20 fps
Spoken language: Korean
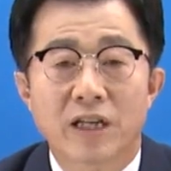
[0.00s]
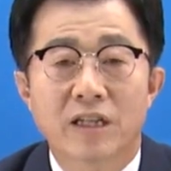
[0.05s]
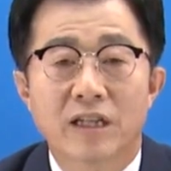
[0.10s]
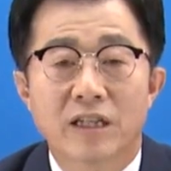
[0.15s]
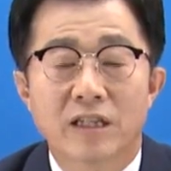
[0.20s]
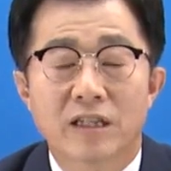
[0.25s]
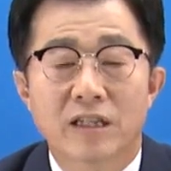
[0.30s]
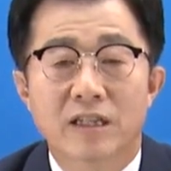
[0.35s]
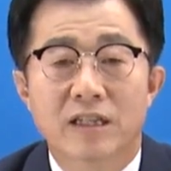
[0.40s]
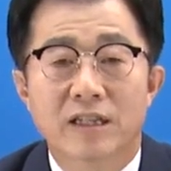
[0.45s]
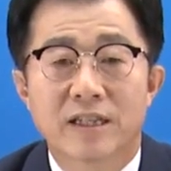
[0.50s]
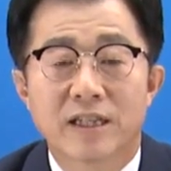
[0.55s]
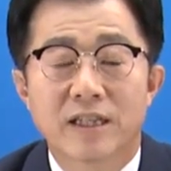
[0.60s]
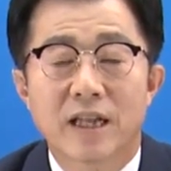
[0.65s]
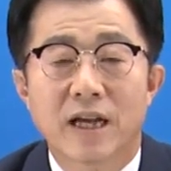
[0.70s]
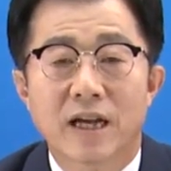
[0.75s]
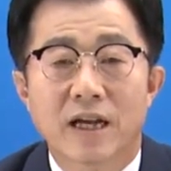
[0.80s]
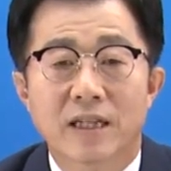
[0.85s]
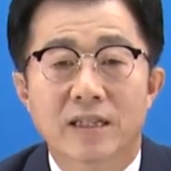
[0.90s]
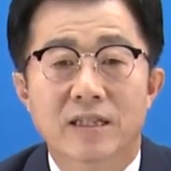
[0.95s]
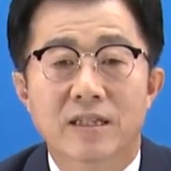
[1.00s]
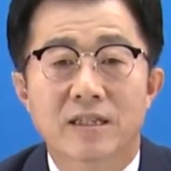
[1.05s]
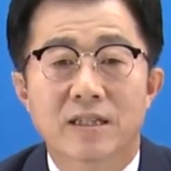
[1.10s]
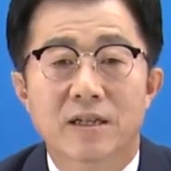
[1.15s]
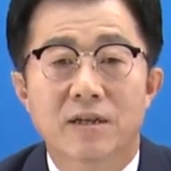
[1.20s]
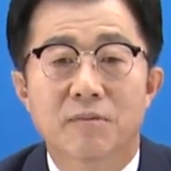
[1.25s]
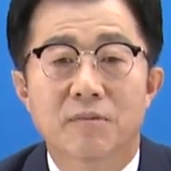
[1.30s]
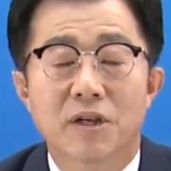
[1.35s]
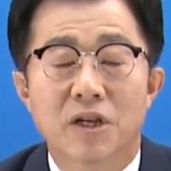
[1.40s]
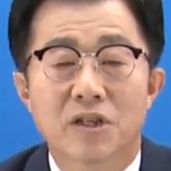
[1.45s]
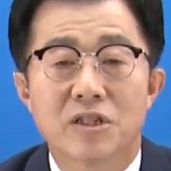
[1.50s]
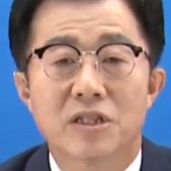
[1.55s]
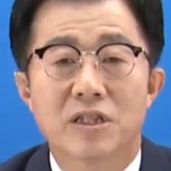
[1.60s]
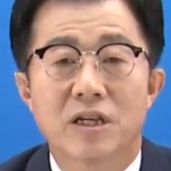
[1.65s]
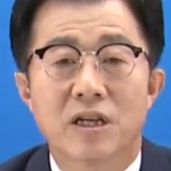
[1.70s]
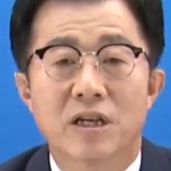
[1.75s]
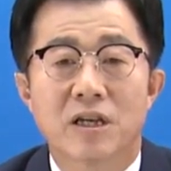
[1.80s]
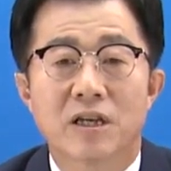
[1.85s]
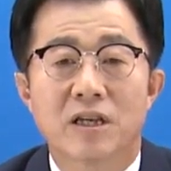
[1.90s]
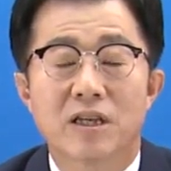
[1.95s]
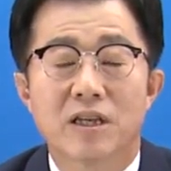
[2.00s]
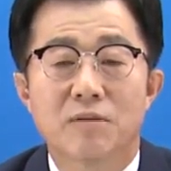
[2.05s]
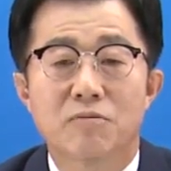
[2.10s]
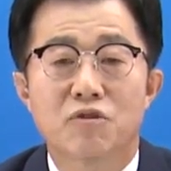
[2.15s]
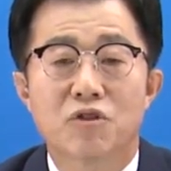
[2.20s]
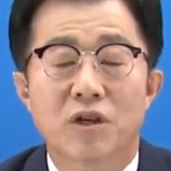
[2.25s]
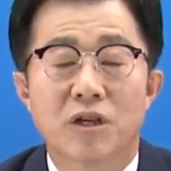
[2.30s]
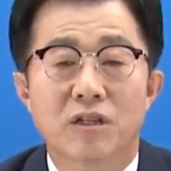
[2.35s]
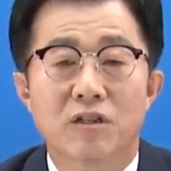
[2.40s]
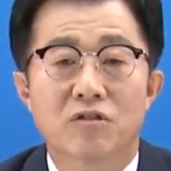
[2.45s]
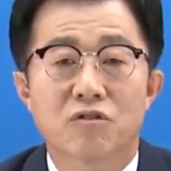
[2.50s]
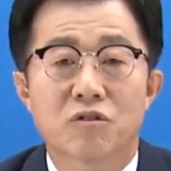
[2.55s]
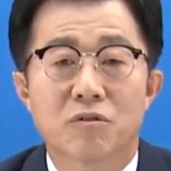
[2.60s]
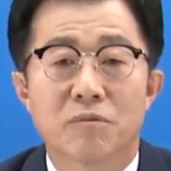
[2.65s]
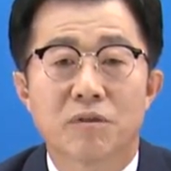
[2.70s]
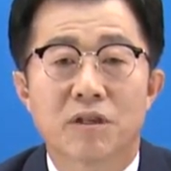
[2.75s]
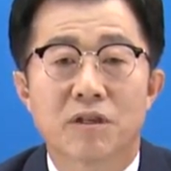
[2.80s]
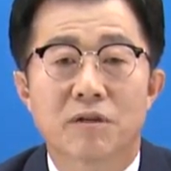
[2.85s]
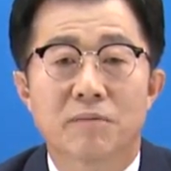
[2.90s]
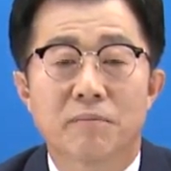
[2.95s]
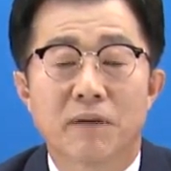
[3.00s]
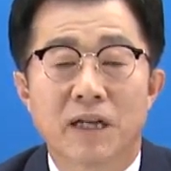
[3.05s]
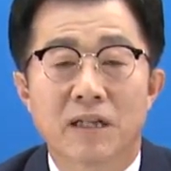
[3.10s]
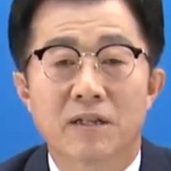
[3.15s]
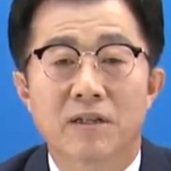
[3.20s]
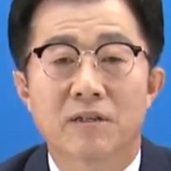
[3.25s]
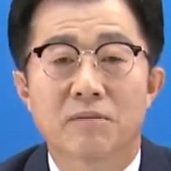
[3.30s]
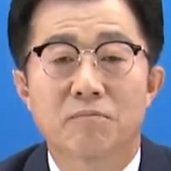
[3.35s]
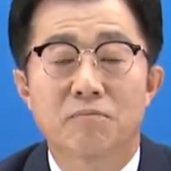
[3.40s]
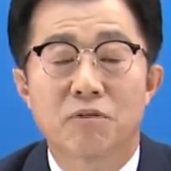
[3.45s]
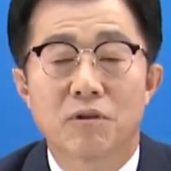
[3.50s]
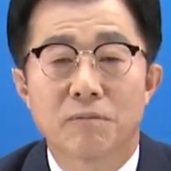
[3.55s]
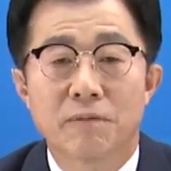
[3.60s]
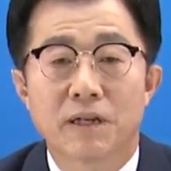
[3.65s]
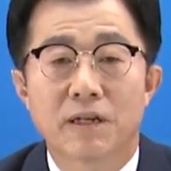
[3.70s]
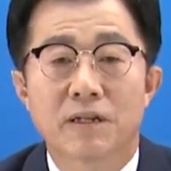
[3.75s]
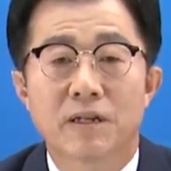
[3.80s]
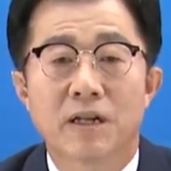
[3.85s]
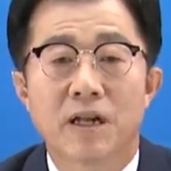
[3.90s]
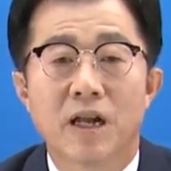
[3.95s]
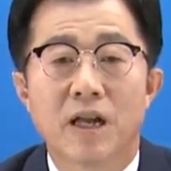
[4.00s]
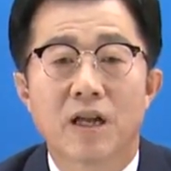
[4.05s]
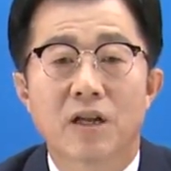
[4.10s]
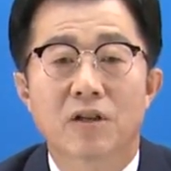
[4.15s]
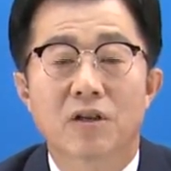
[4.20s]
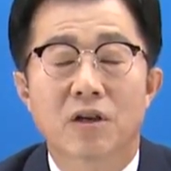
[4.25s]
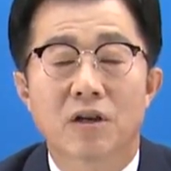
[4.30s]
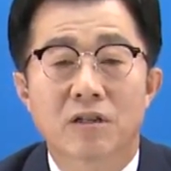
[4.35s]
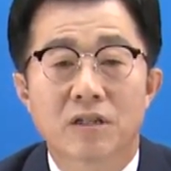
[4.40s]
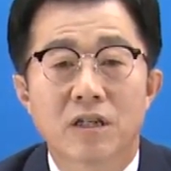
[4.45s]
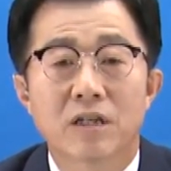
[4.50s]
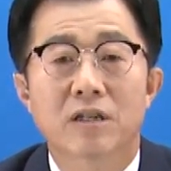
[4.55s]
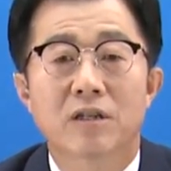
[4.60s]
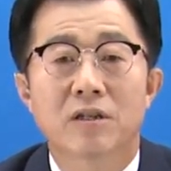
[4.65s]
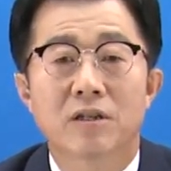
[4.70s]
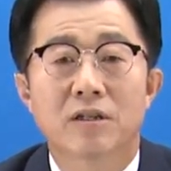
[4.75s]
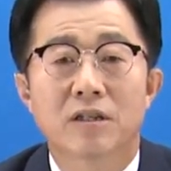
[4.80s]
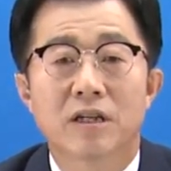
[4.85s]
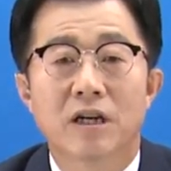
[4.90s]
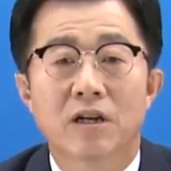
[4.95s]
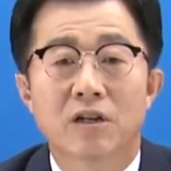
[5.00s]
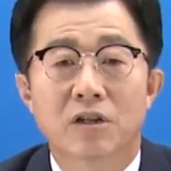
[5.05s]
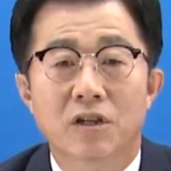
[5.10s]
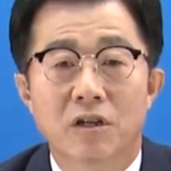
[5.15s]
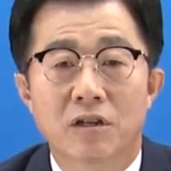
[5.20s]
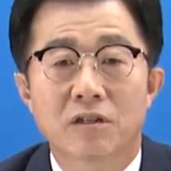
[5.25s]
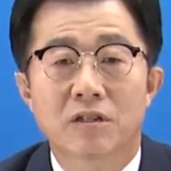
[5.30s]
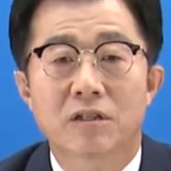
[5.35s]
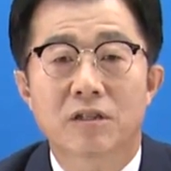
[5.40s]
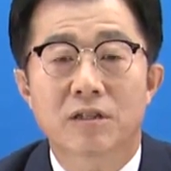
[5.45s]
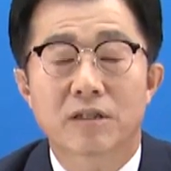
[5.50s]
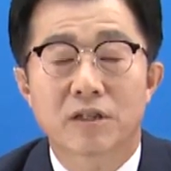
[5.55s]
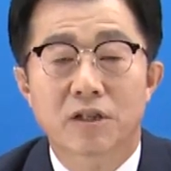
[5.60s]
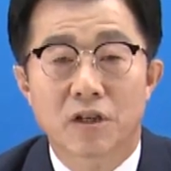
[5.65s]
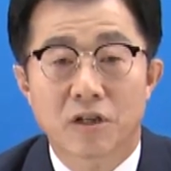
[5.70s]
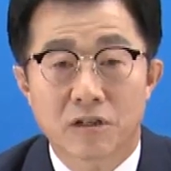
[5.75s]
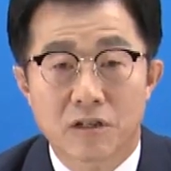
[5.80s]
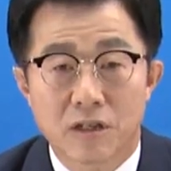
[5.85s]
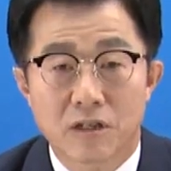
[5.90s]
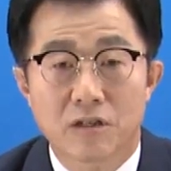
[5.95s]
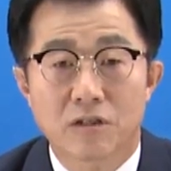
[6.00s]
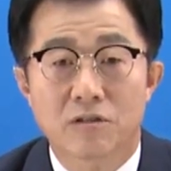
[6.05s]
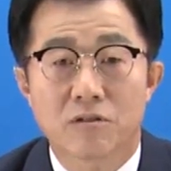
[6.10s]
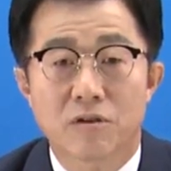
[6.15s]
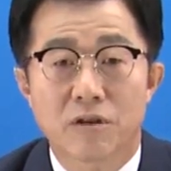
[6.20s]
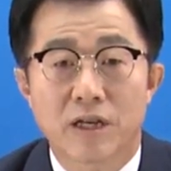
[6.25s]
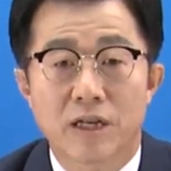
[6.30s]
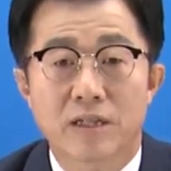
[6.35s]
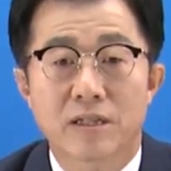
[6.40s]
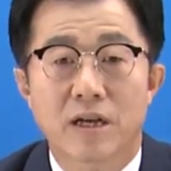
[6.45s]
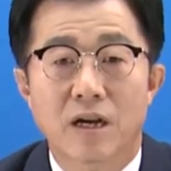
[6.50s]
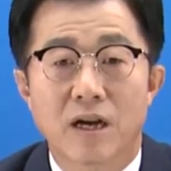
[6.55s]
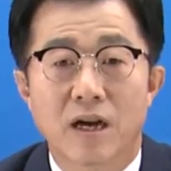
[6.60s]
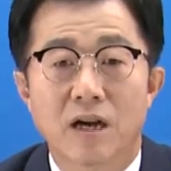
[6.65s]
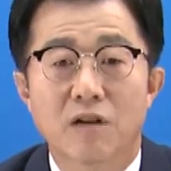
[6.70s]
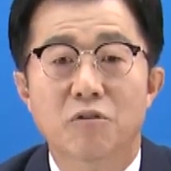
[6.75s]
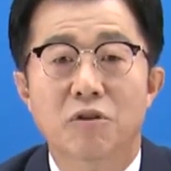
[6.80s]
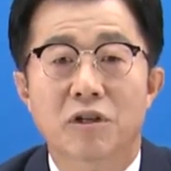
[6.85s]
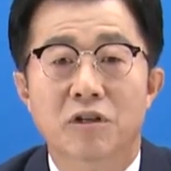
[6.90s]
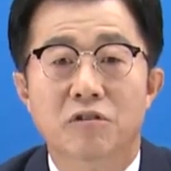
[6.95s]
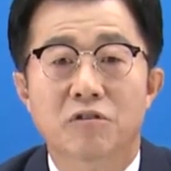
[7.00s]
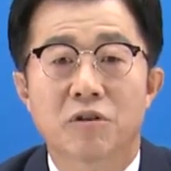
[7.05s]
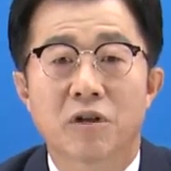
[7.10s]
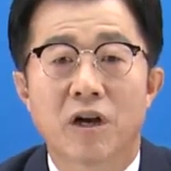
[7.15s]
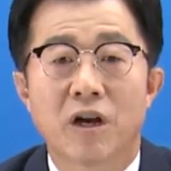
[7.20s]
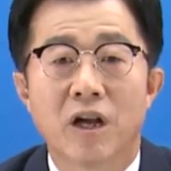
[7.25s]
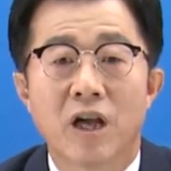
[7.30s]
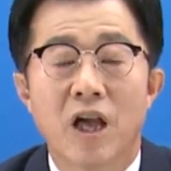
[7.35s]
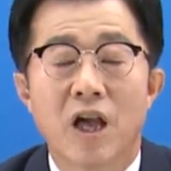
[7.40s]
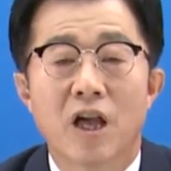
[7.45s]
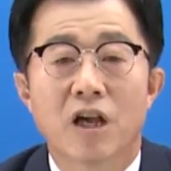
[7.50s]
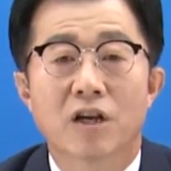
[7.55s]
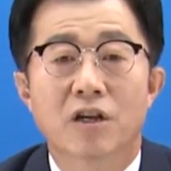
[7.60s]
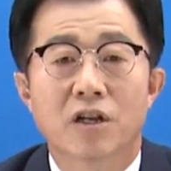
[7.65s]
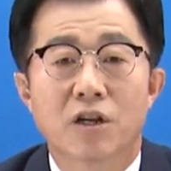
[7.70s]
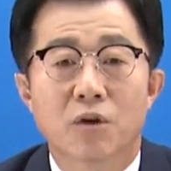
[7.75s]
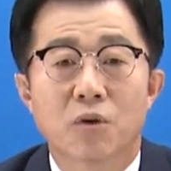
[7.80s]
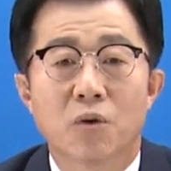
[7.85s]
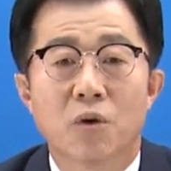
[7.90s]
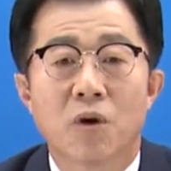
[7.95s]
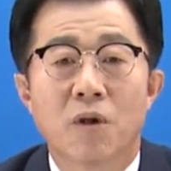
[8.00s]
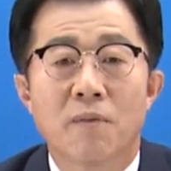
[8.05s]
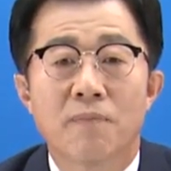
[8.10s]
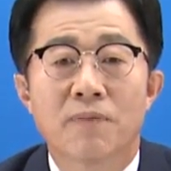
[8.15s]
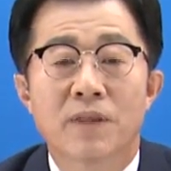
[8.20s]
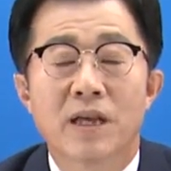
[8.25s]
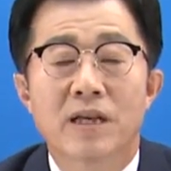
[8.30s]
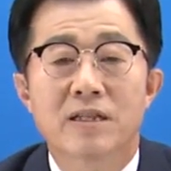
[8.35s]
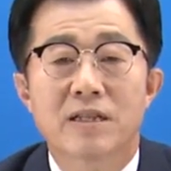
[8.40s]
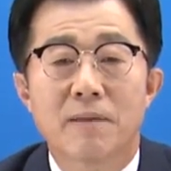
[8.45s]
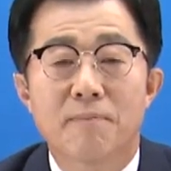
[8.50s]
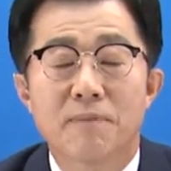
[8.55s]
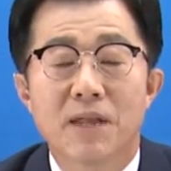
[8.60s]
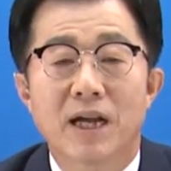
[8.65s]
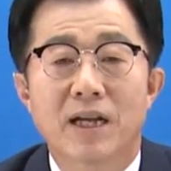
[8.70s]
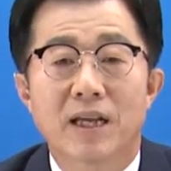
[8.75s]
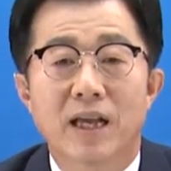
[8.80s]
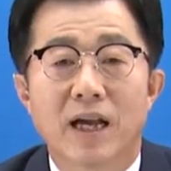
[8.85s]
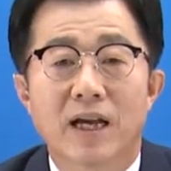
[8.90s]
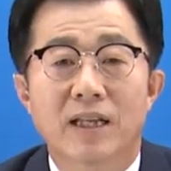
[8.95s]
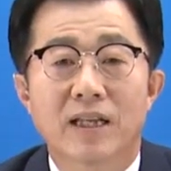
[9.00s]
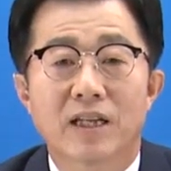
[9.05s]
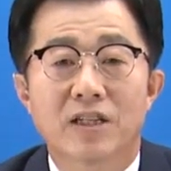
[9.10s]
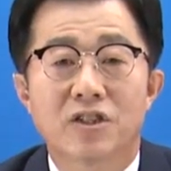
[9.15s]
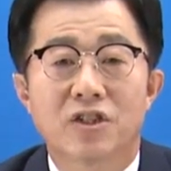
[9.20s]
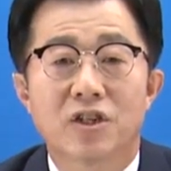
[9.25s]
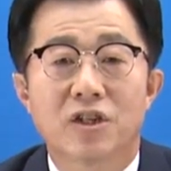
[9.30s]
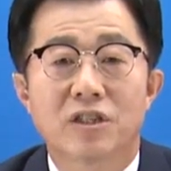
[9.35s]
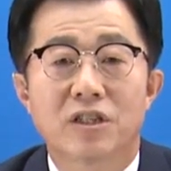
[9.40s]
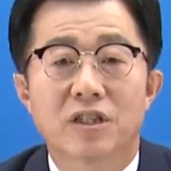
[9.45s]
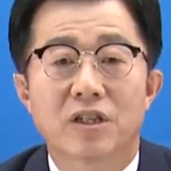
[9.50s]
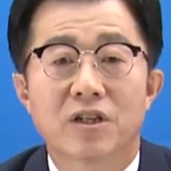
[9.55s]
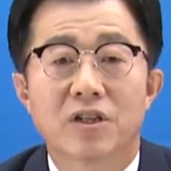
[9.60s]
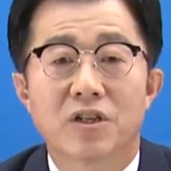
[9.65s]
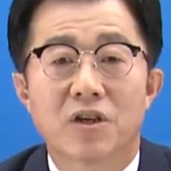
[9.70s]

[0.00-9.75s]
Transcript: 그, 그때까지 지금 현재 입주해 있는 주민들은 많은 불편을 겪을 거, 어, 겪, 겪을 것으로 예상하고 있고요. 그리고 3단계 안에 지어지는